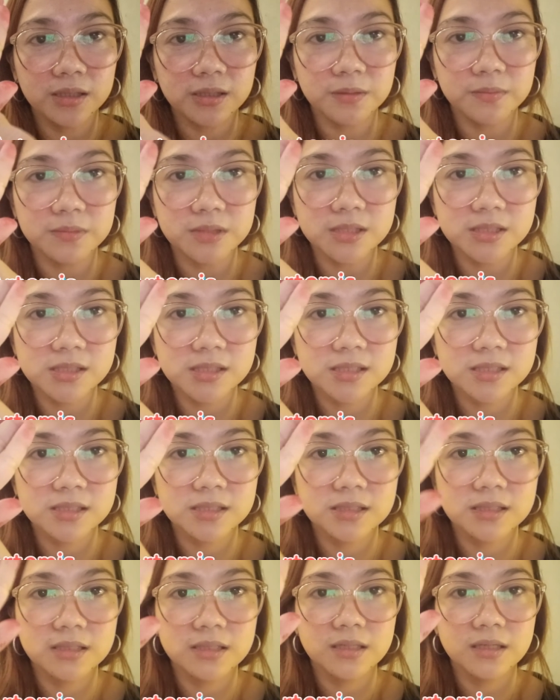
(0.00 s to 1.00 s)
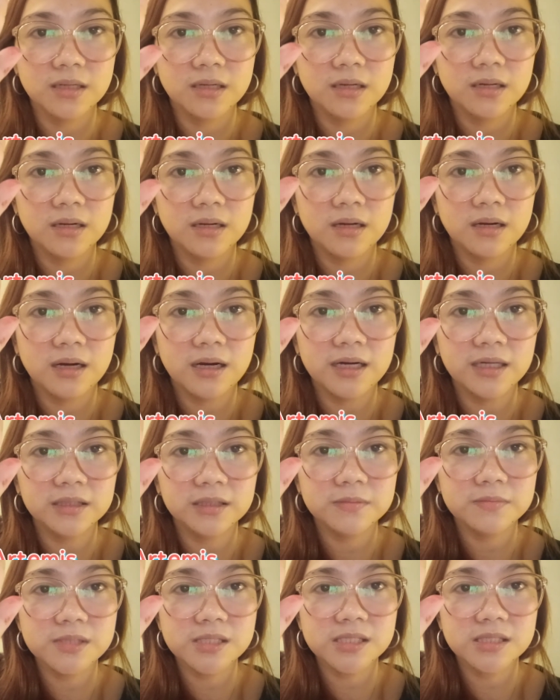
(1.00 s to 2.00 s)
Artemis.
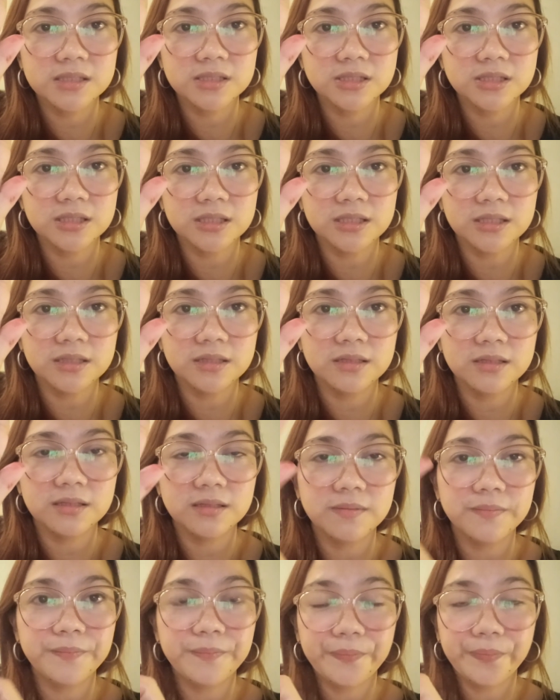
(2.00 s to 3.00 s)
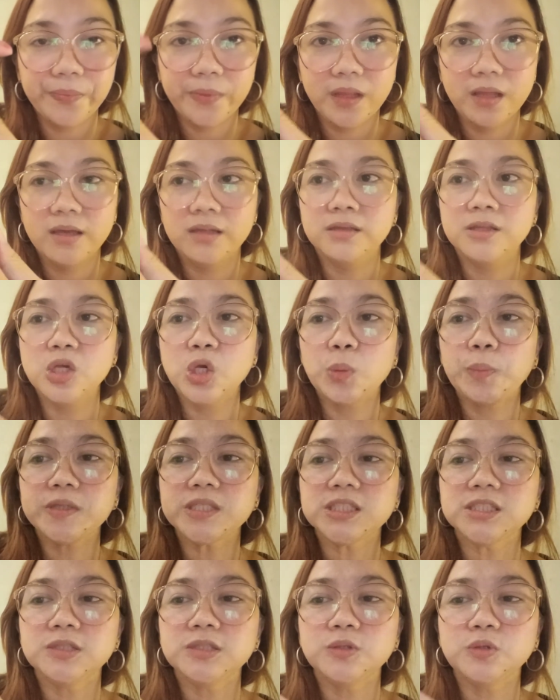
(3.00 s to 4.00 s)
Artemis na shade. Hindi ko
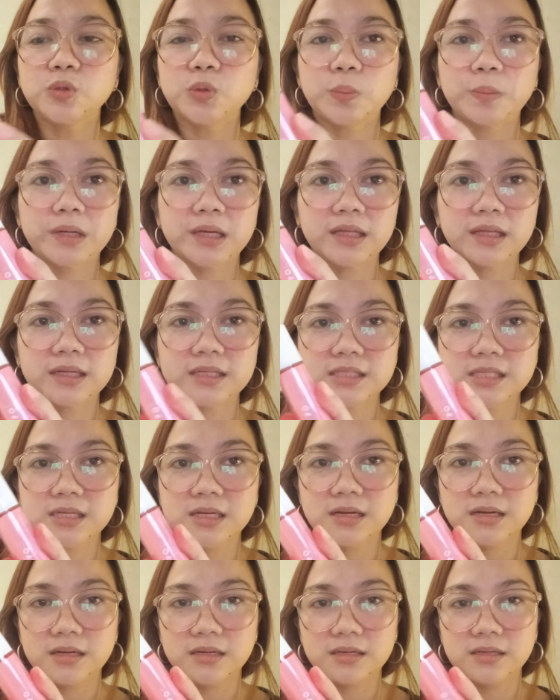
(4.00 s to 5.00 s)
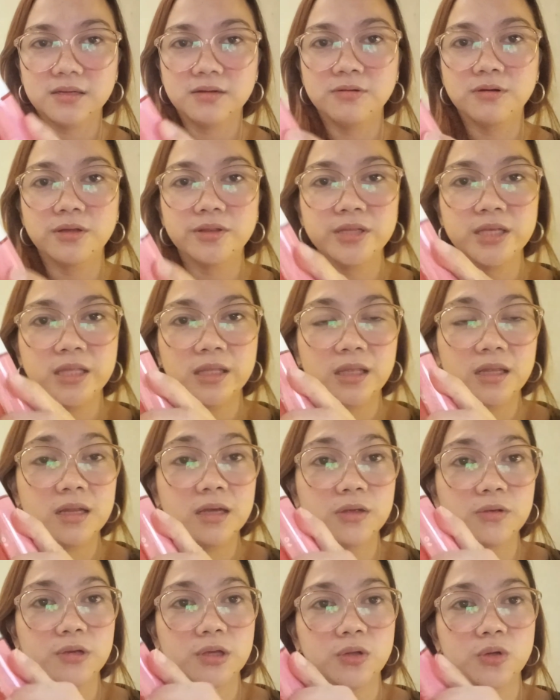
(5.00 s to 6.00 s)
pa siya na-open kasi nga, yung aking na
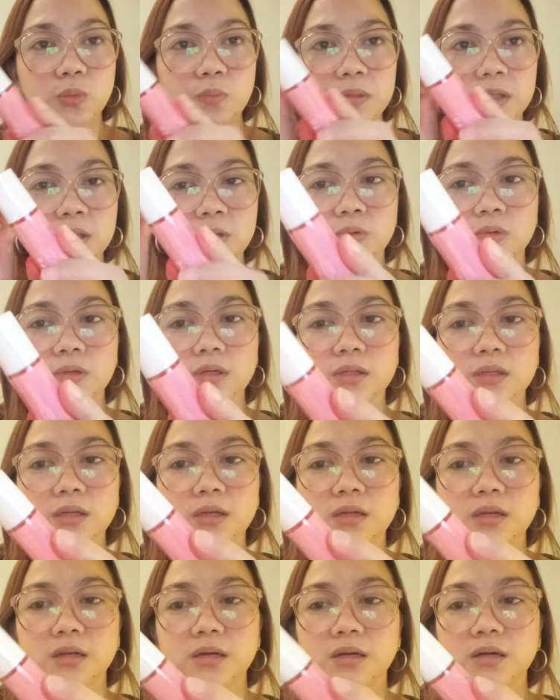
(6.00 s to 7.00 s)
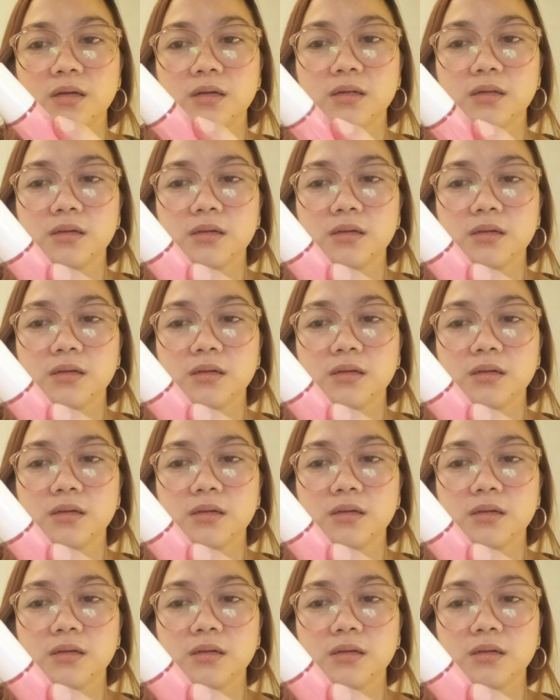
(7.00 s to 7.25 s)
lang yung in-open ko kanina.